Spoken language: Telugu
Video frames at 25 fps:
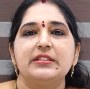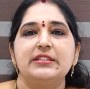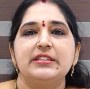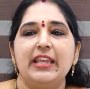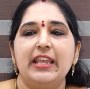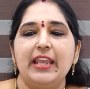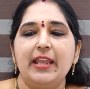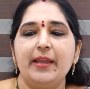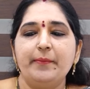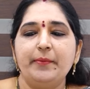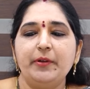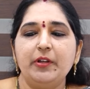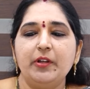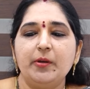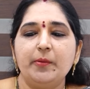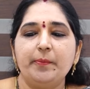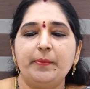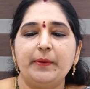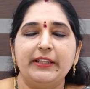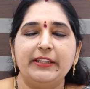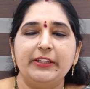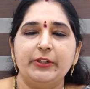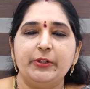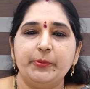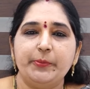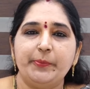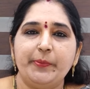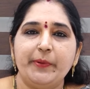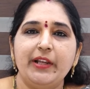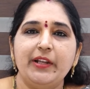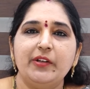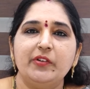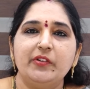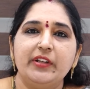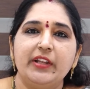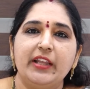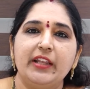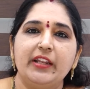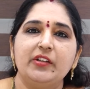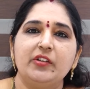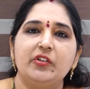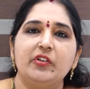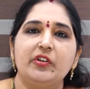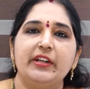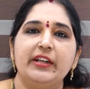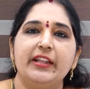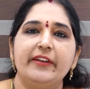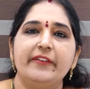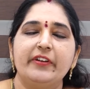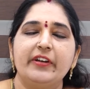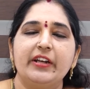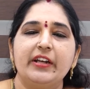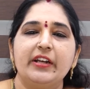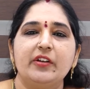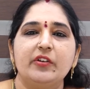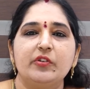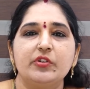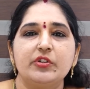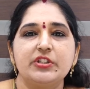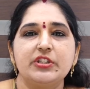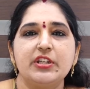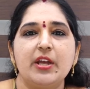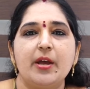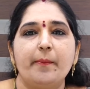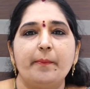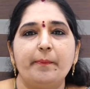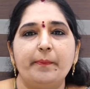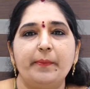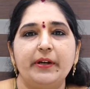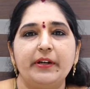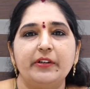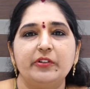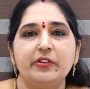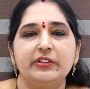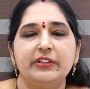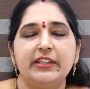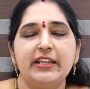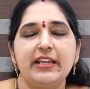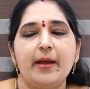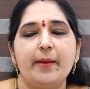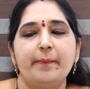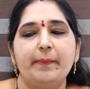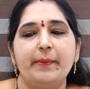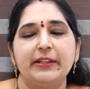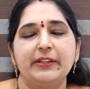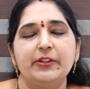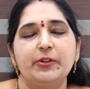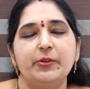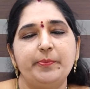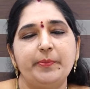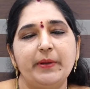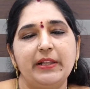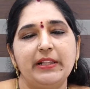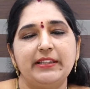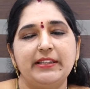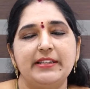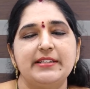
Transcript: జేబులో పది రూపాయలు ఉన్నాయనుకోండి ఎవరన్నా వచ్చి అప్పు అడిగితే ఆ పది రూపాయలు